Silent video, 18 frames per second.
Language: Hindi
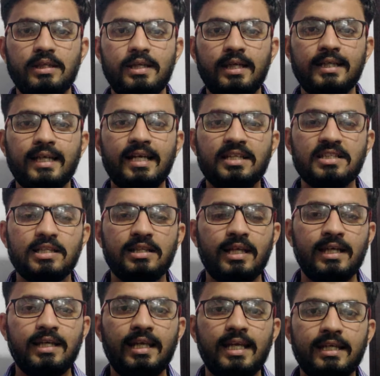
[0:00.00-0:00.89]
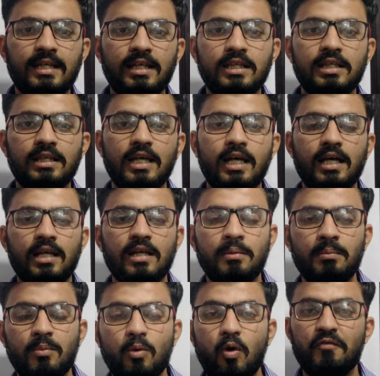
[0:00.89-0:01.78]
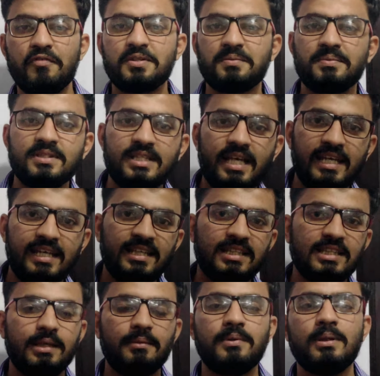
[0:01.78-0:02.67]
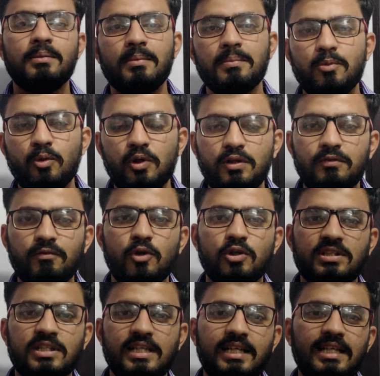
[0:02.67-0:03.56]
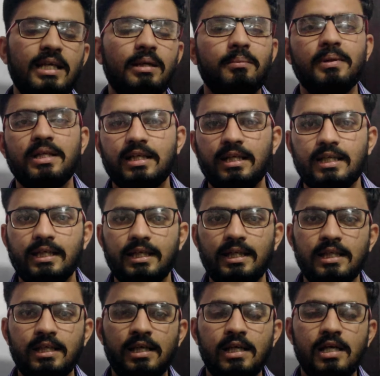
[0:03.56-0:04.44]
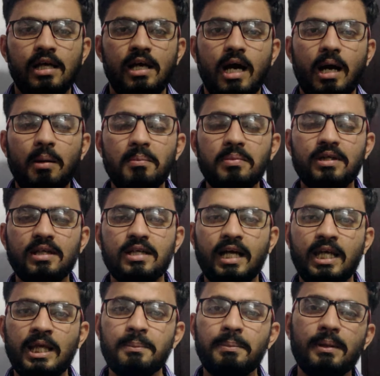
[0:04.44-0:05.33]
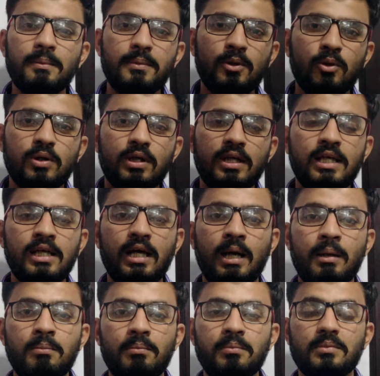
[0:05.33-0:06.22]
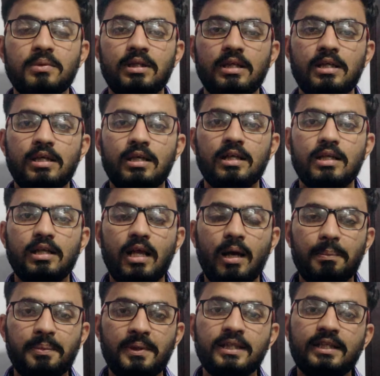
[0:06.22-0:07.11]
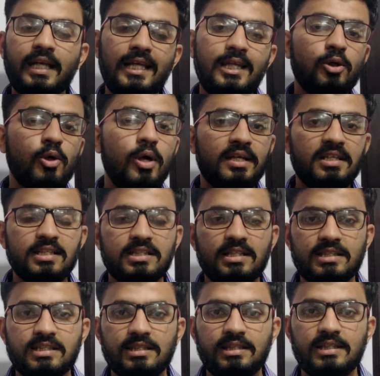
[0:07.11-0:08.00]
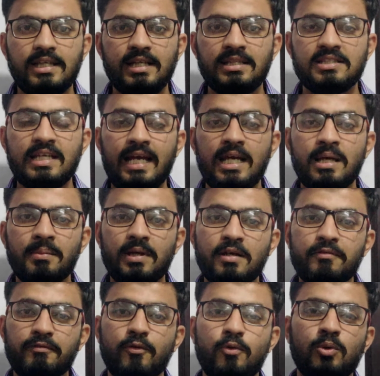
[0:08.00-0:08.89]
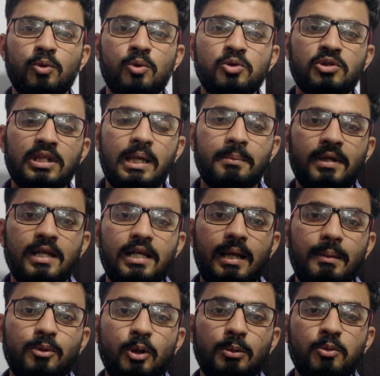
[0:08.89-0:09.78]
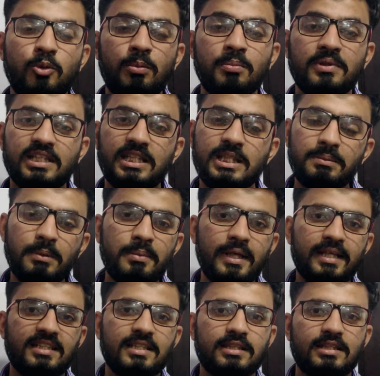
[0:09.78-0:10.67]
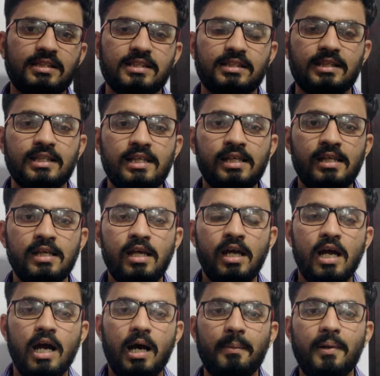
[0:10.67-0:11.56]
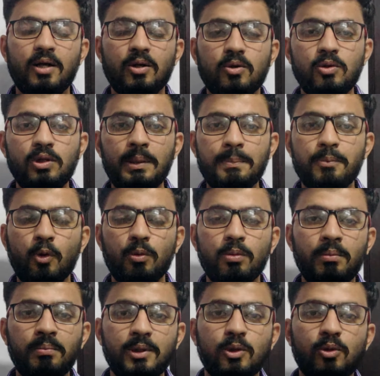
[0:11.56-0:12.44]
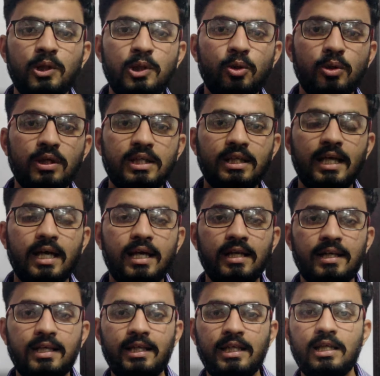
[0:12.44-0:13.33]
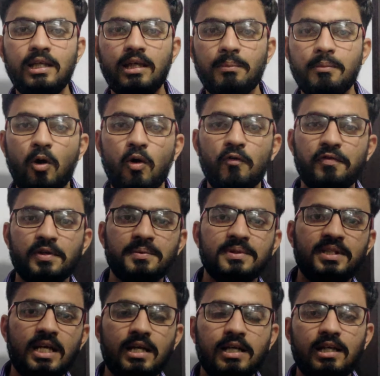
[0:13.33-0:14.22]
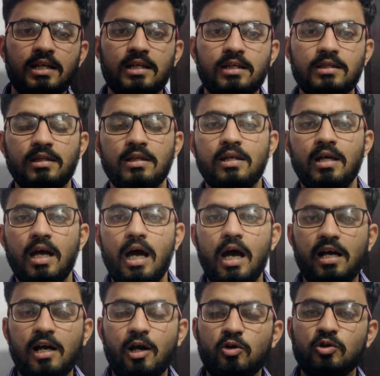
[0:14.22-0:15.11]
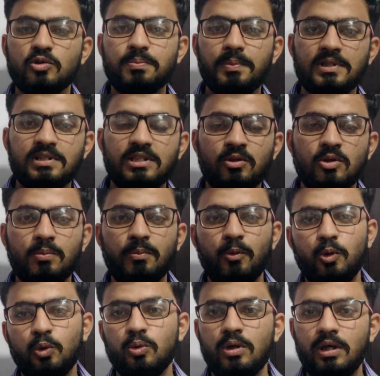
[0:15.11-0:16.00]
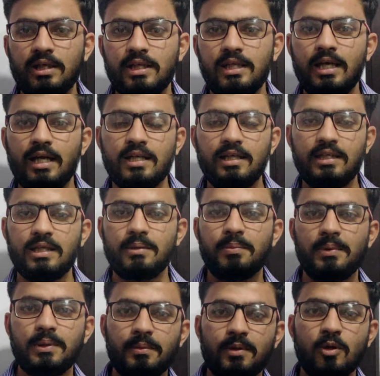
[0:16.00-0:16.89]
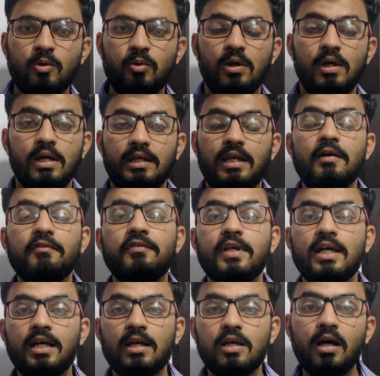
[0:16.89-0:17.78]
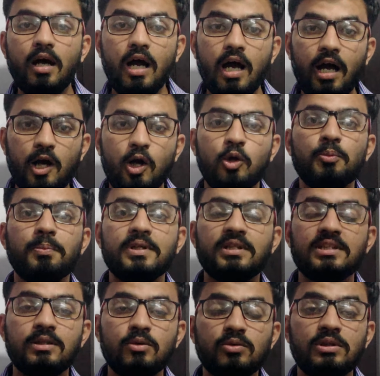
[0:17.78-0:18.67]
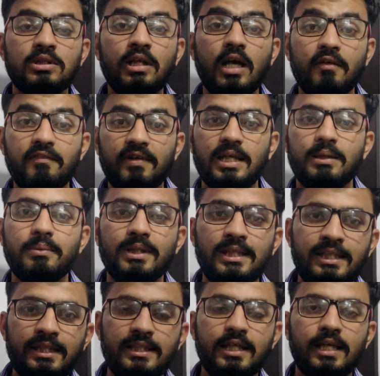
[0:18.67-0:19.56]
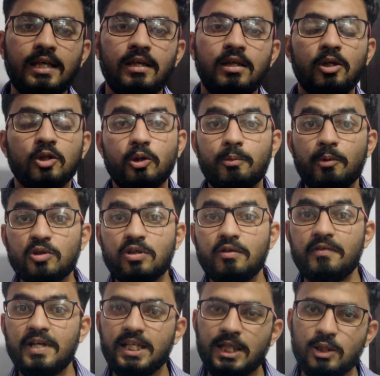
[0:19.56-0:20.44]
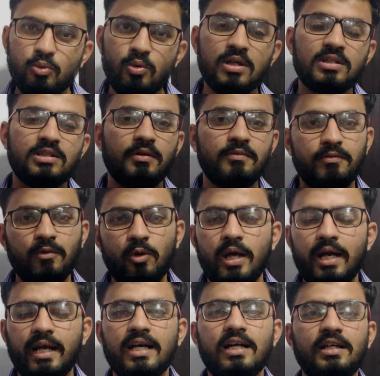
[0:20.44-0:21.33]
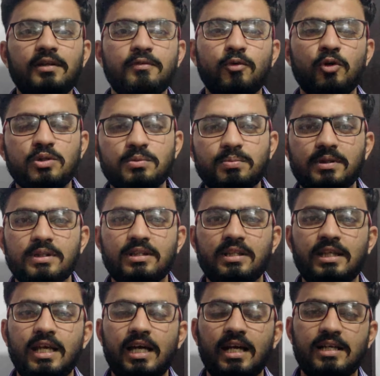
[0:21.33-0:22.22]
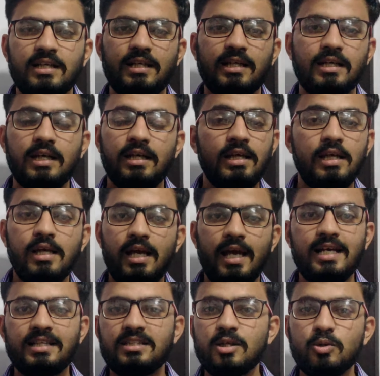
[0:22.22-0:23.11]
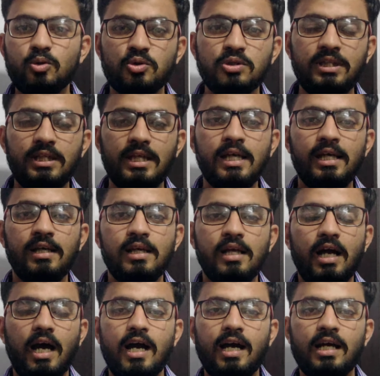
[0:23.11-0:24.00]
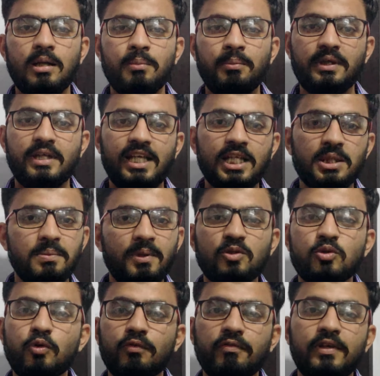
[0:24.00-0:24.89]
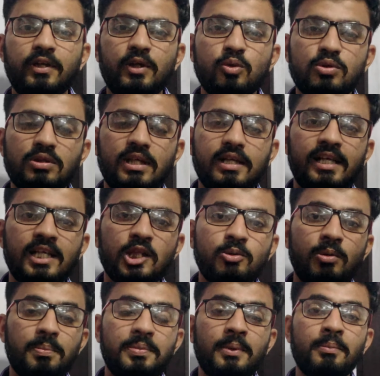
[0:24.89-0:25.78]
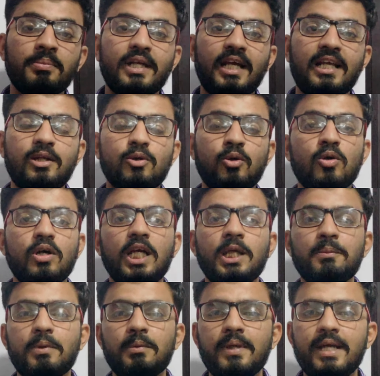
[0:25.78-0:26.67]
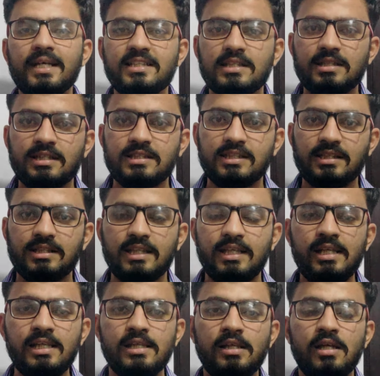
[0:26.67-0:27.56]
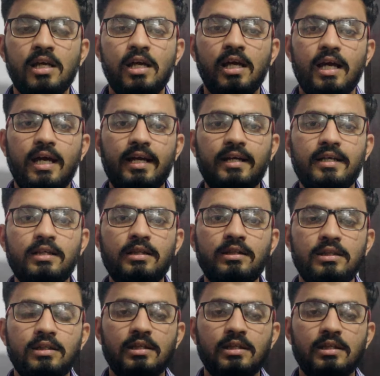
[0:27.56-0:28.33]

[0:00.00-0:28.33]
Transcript: ये टेंशन नहीं रहेगी कि यार हम ऑफिस में जाएंगे तभी हम कोई यूज करेंगे या बिल करेंगे हम कहीं पे भी होंगे हम अपने टैली को एक्सेस कर सकते हैं चाहे हमारा फ़ोन हो चाहे हमारा लैपटॉप हो हम किसी पे भी एक्सेस कर सकते हैं हमारे को ये प्रॉब्लम बिल्कुल नहीं होगी कि यार नहीं मैं ऑफिस में जाकर अकाउंट्स पर्सन को बोलूंगा कि यार ये बिल बनाओ या फिर अगर अकाउंट पर्सन उस दिन अवेलेबल ही नहीं है तो मैं उसका वेट करूंगा जब वो आएगा इन्वॉइस तैयार करेगा ऐसा कुछ नहीं है अगर हम टी एस प्लस सॉफ्टवेयर यूज़ कर रहे हैं तो हम अपने टैली को कहीं पर भी एक्सेस कर सकते हैं एंड